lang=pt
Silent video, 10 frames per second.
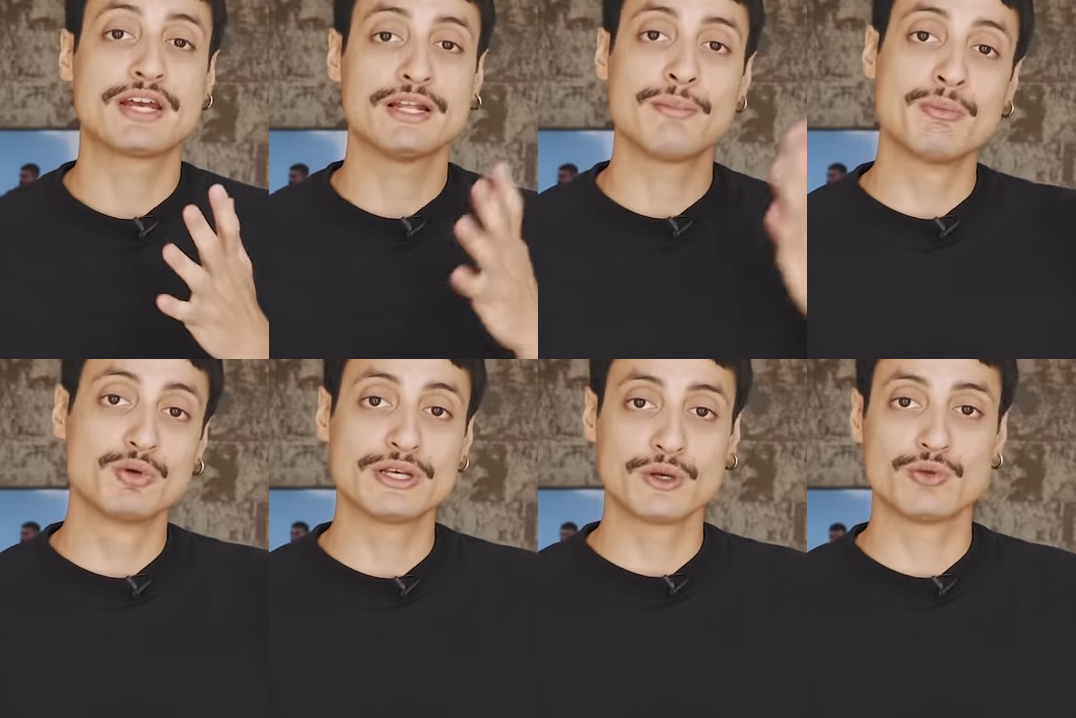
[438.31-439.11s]
aquela
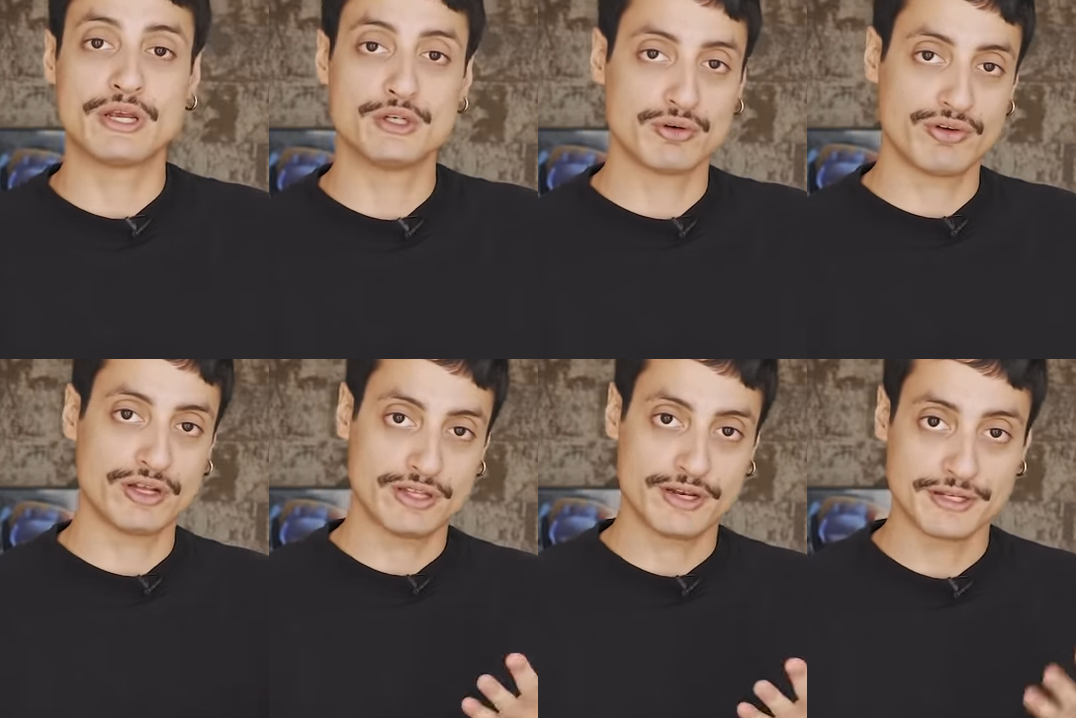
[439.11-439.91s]
bermuda que eu tenho de
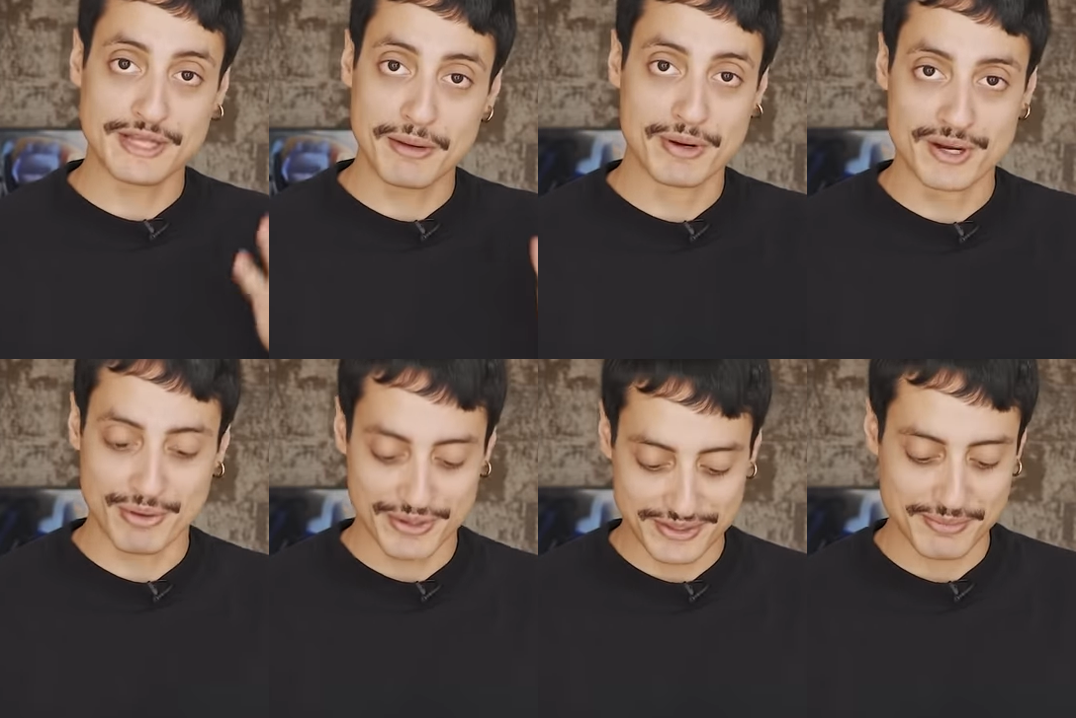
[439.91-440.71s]
alfaiataria da
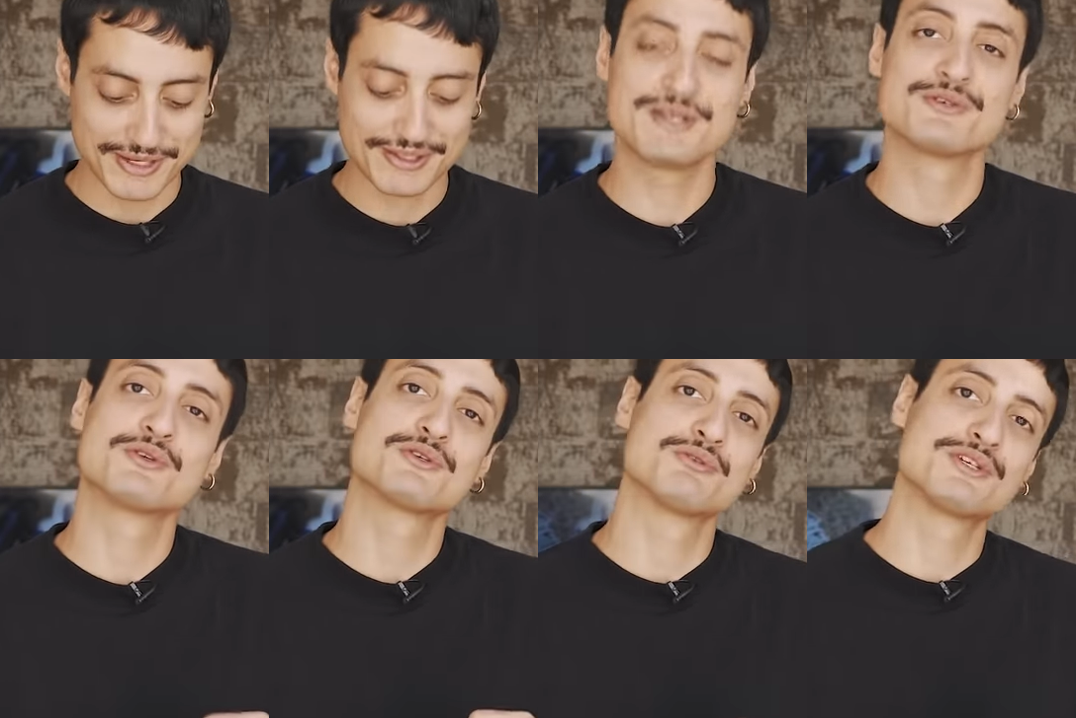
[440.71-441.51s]
Burberry também tem
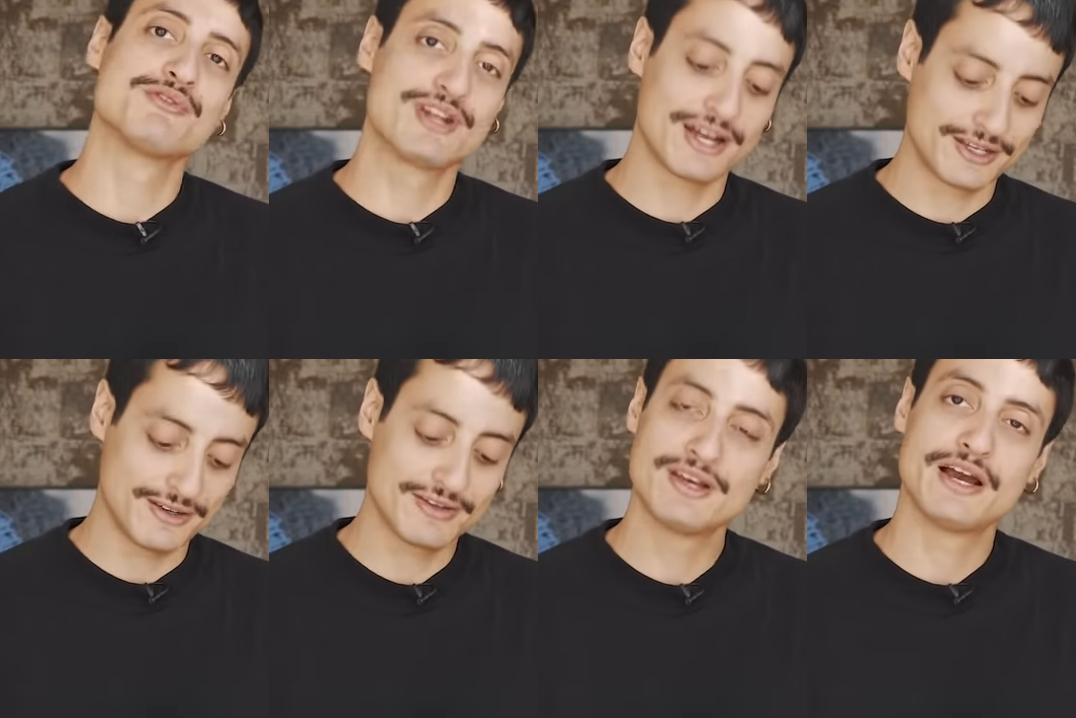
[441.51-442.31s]
isso, se você virar
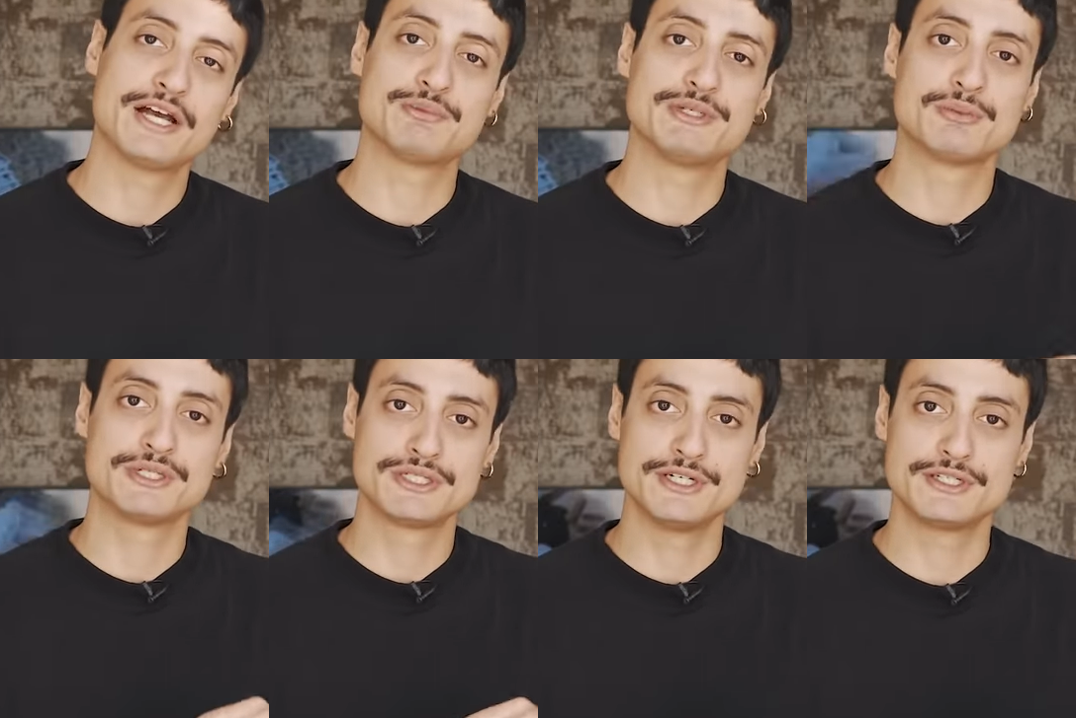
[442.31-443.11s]
aqui as
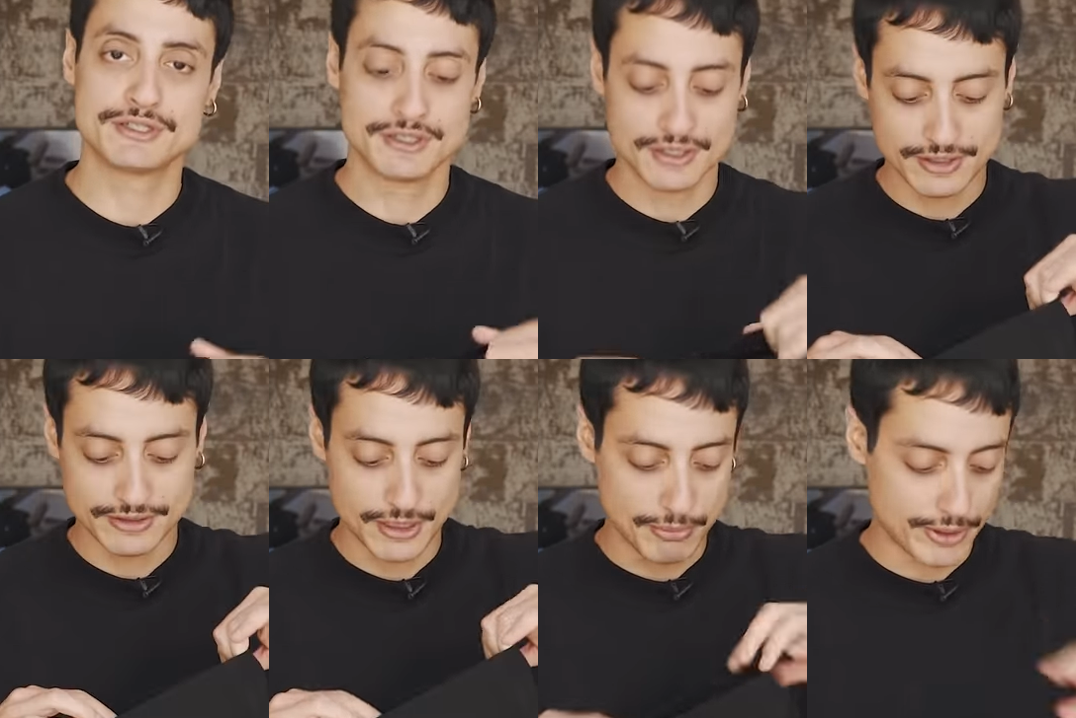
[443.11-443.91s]
mesmas listas
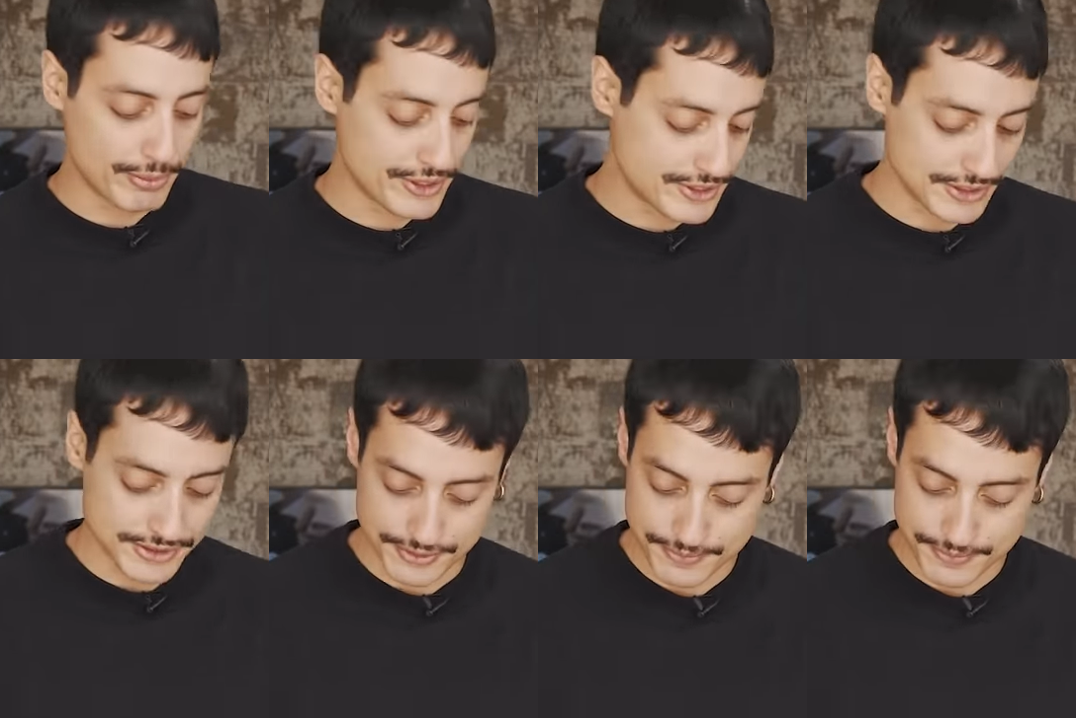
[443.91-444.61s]
da Burberry Tissy.